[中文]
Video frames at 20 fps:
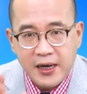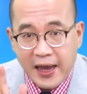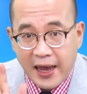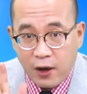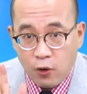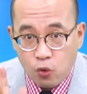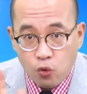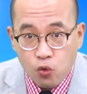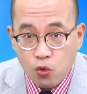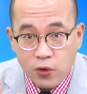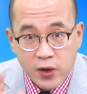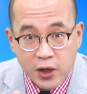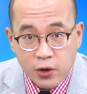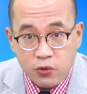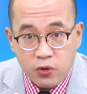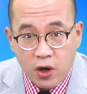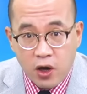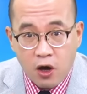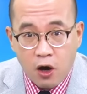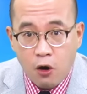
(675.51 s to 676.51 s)
来5个
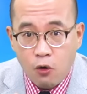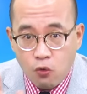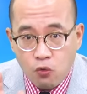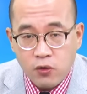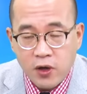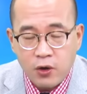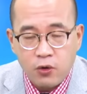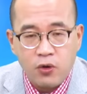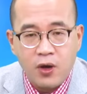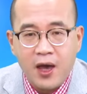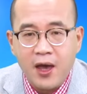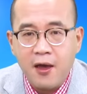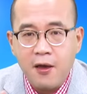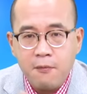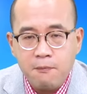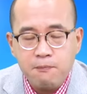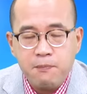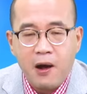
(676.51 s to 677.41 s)
月哦，5个月